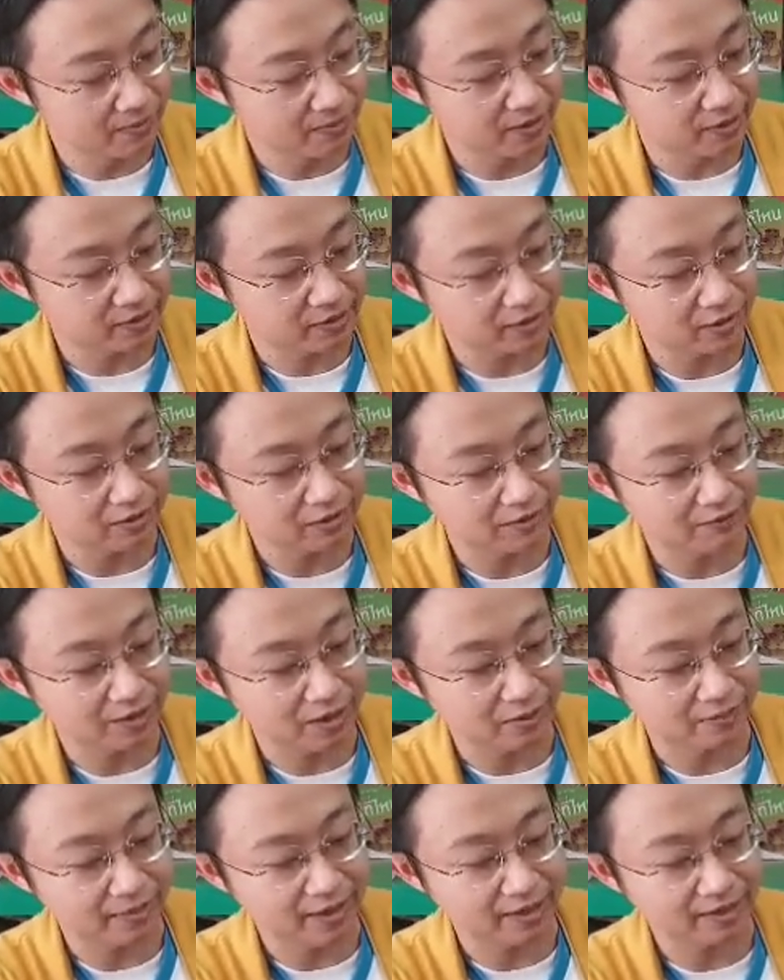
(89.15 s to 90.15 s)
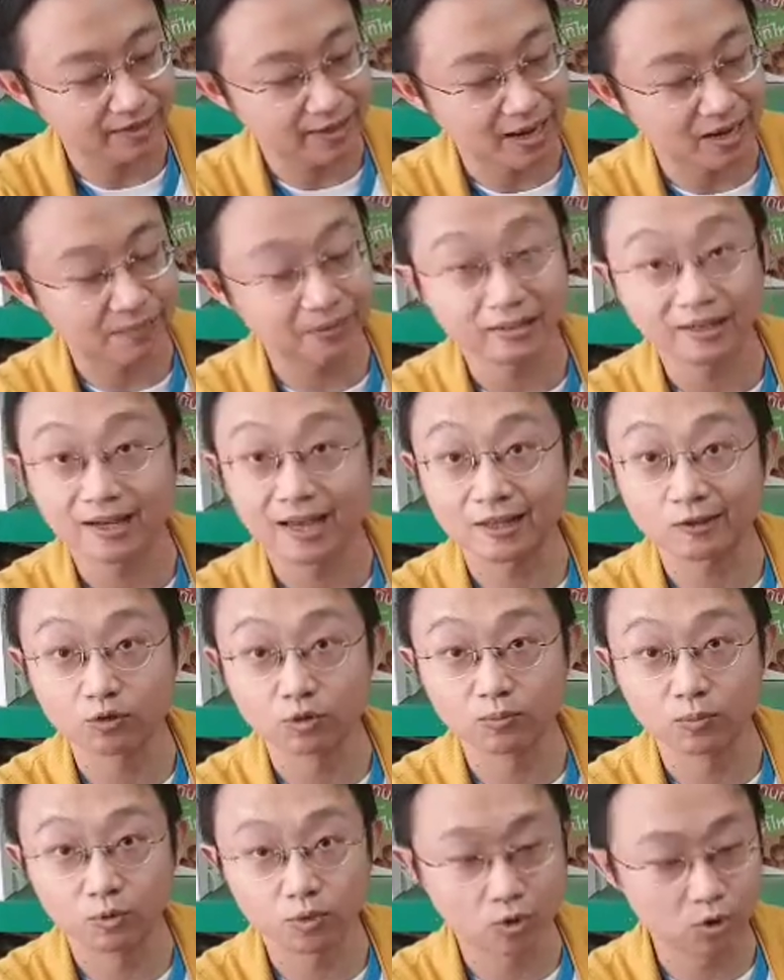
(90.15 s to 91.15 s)
personal development การพัฒนาส่
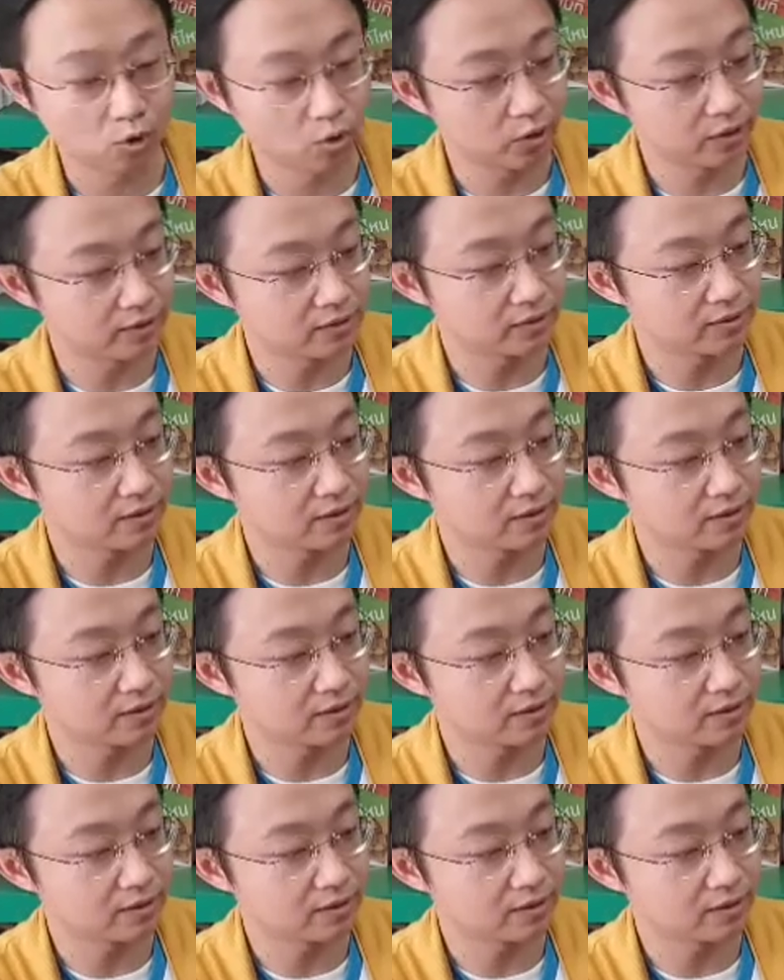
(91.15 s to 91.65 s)
วนบุคคล